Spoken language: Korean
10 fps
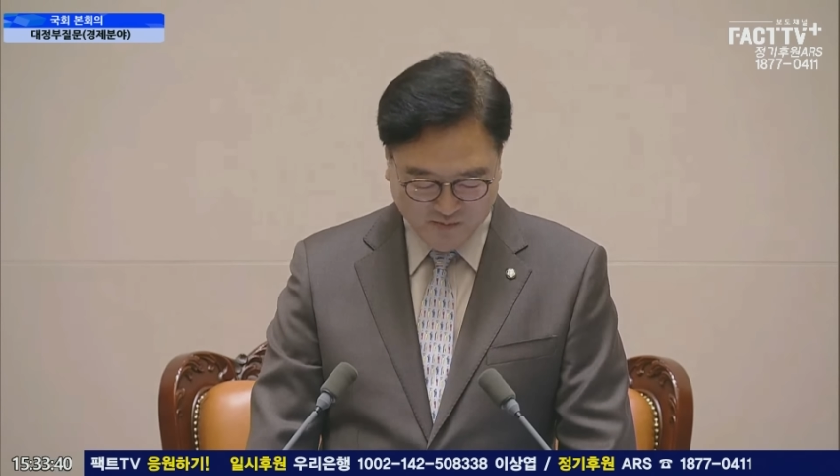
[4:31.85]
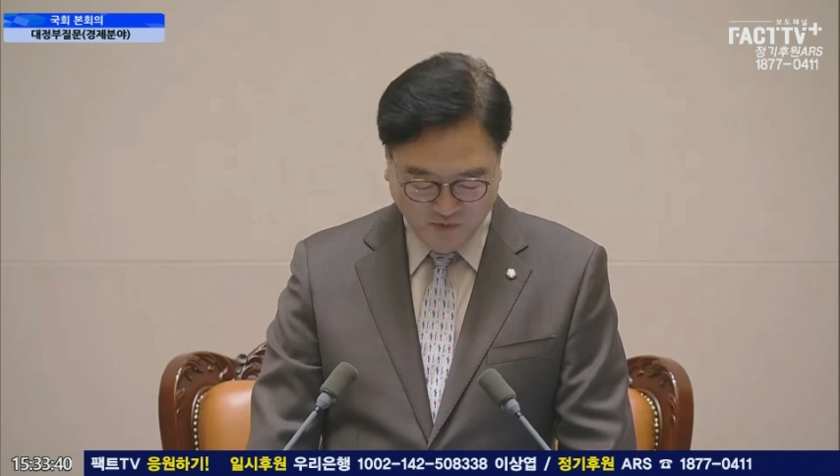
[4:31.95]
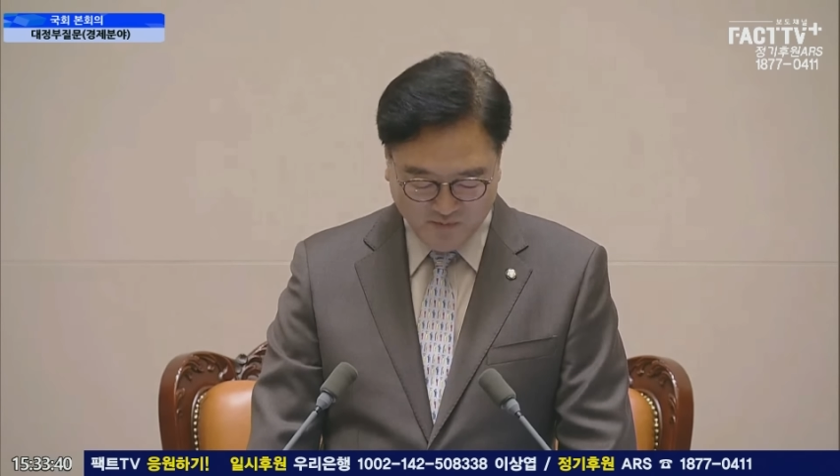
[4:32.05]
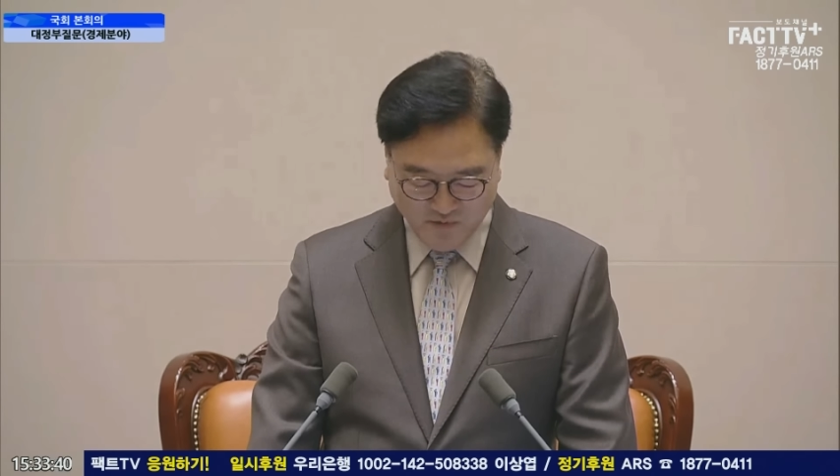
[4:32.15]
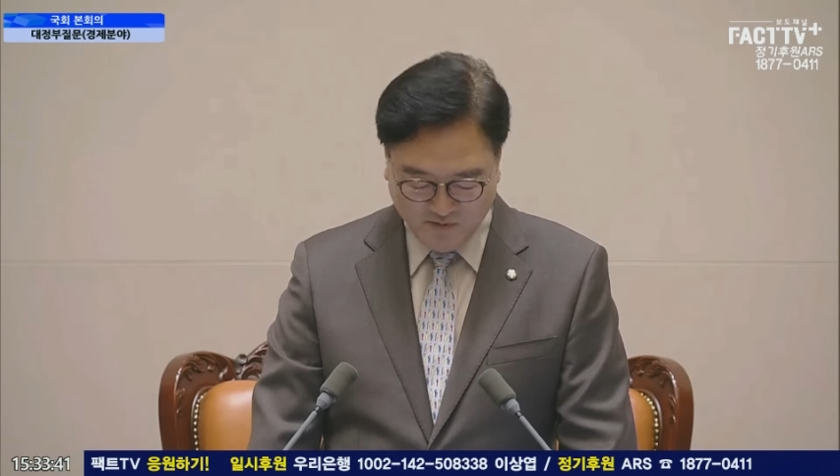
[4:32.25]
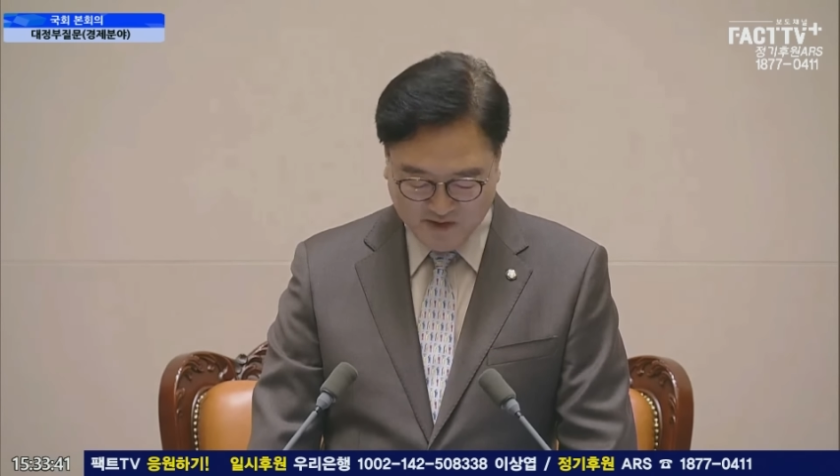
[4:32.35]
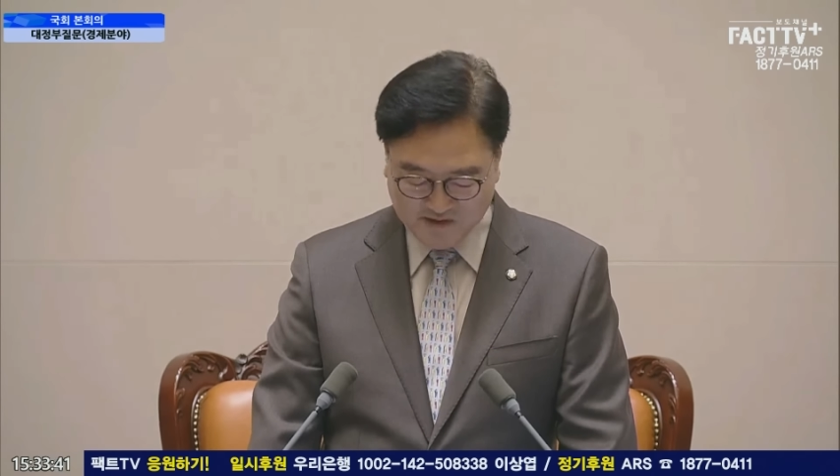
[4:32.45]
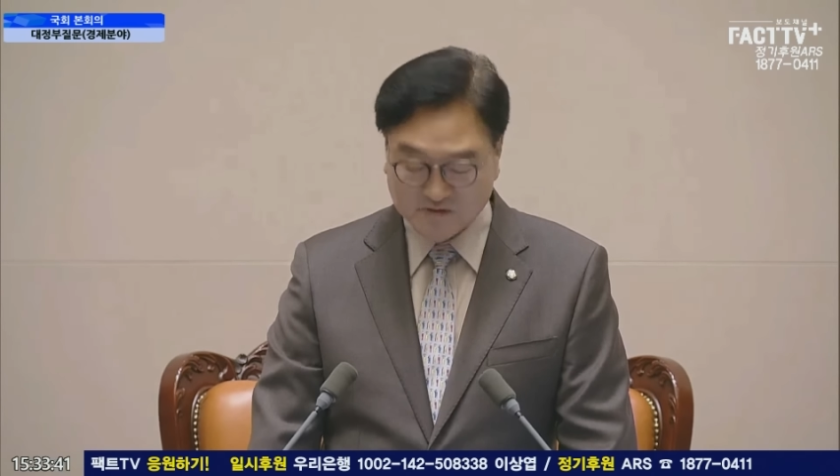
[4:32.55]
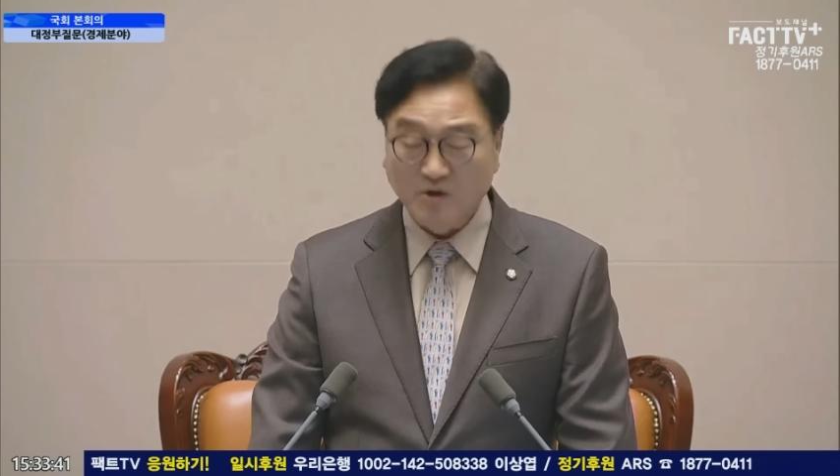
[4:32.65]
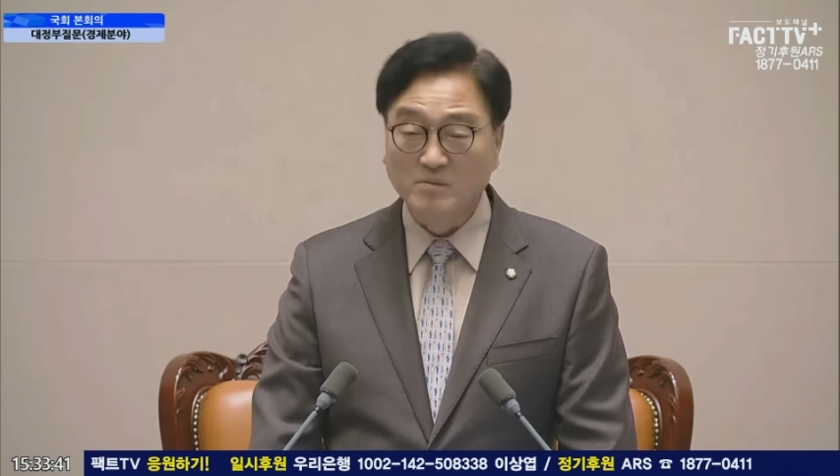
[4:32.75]
본
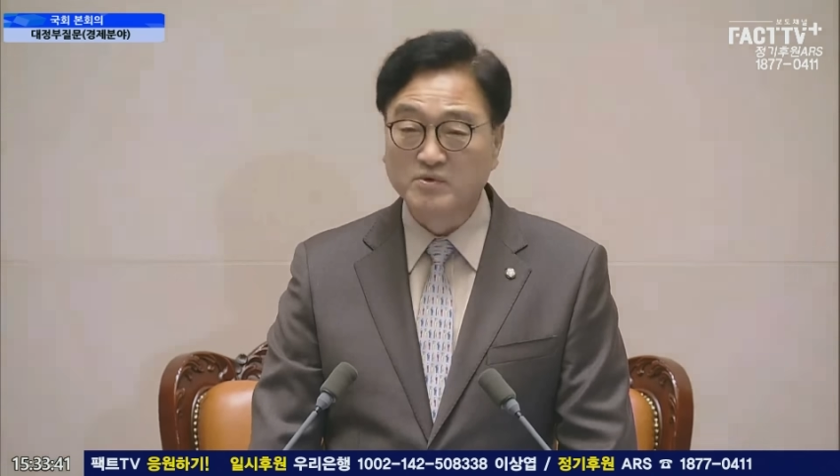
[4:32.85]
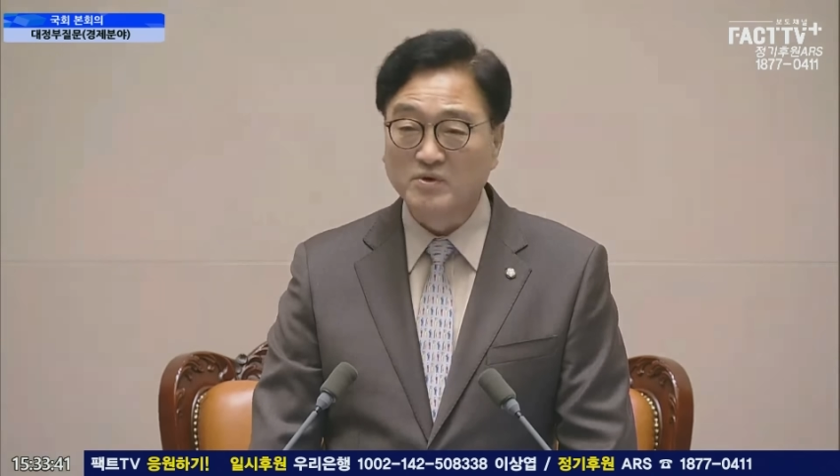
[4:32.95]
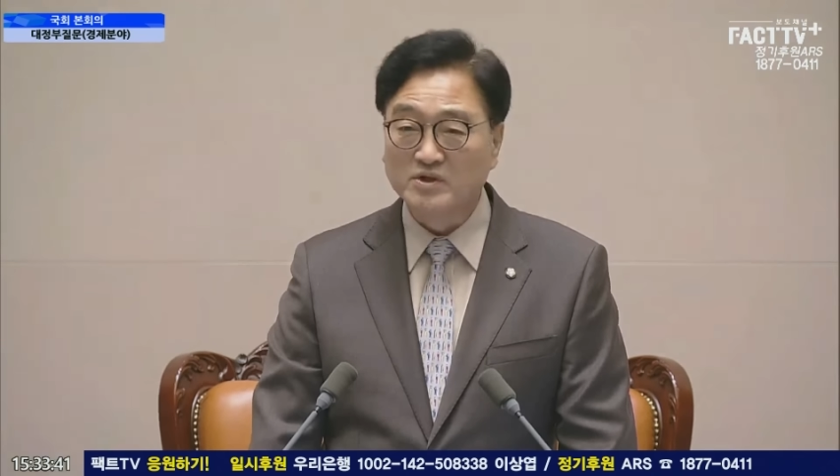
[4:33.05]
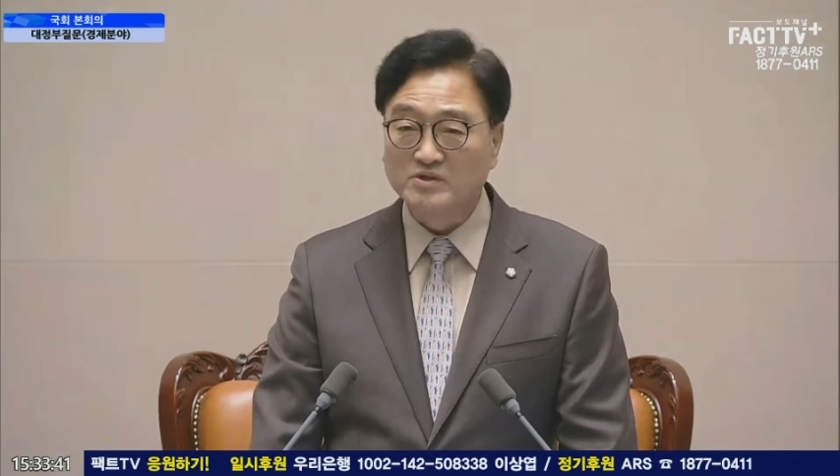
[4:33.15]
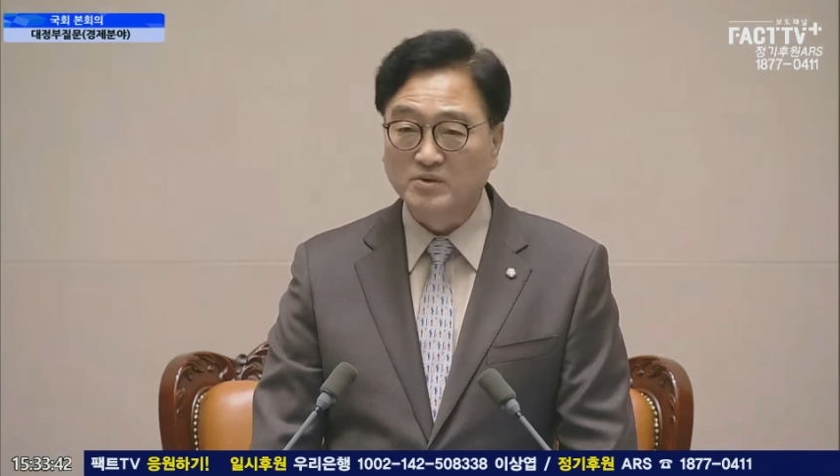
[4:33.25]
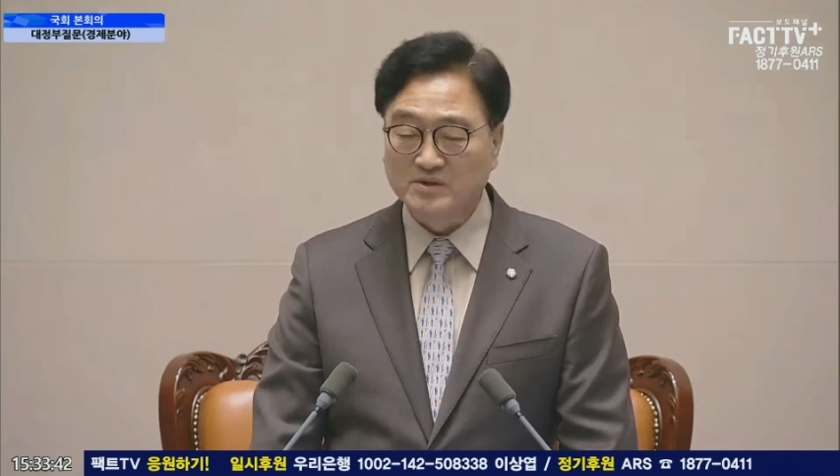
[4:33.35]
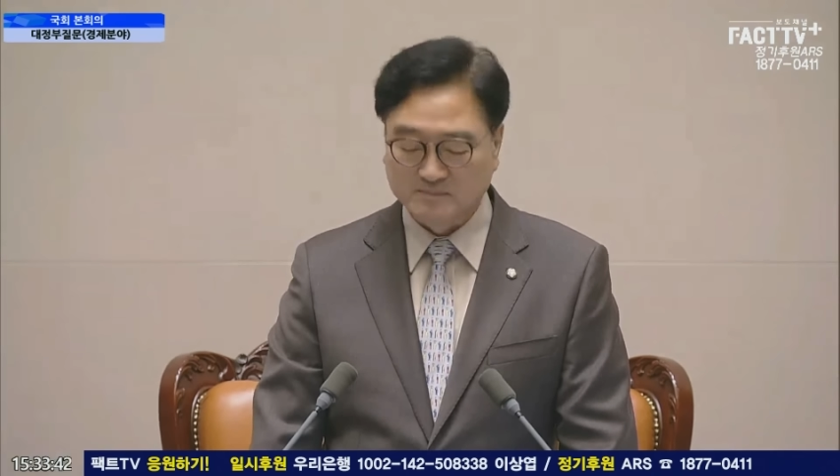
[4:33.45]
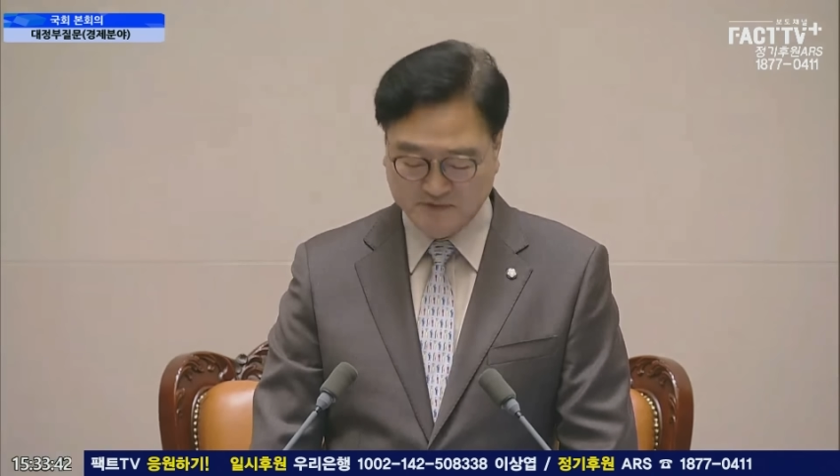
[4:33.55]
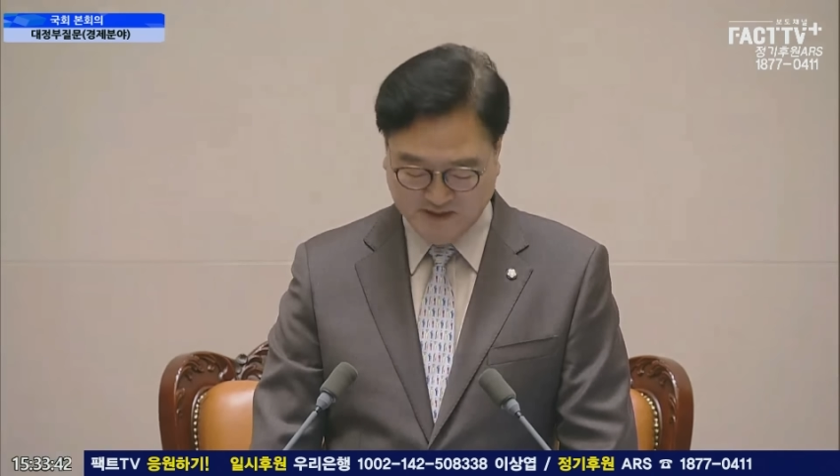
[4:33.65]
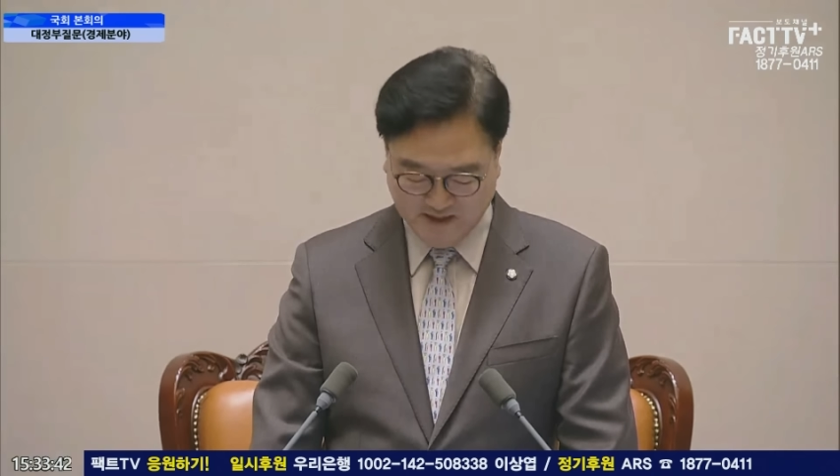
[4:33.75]
법안은 정부로
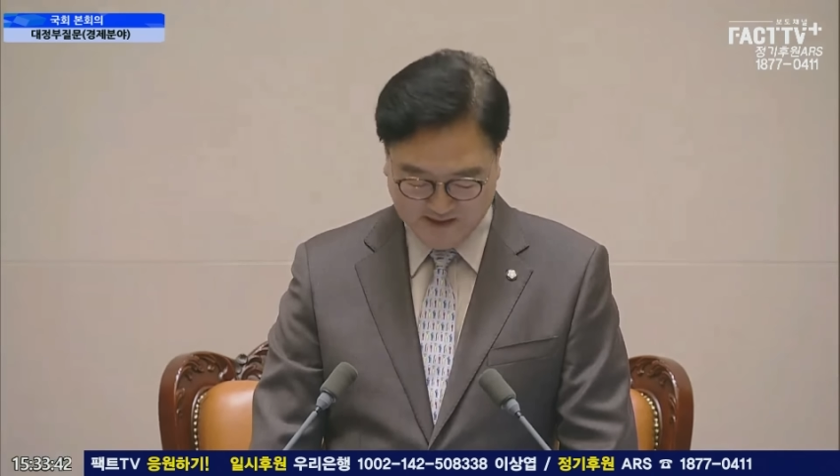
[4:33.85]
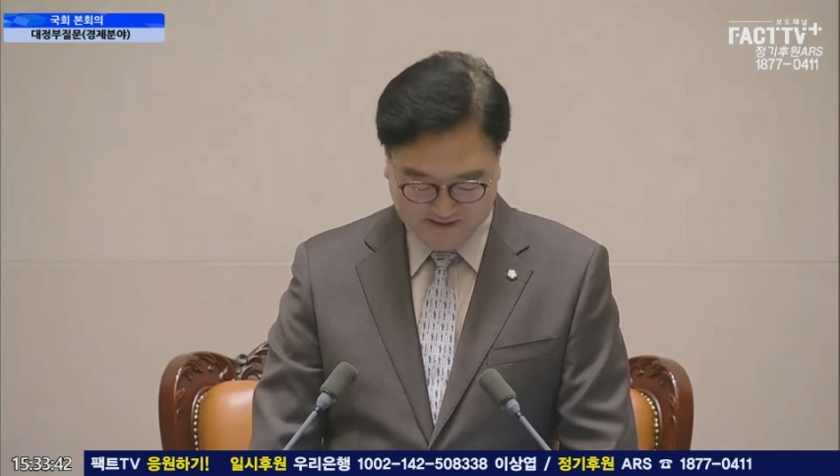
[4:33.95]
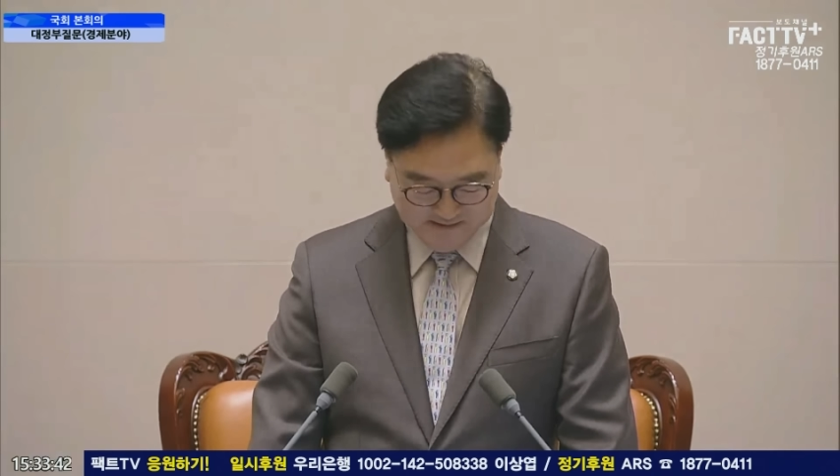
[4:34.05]
이송됩니다.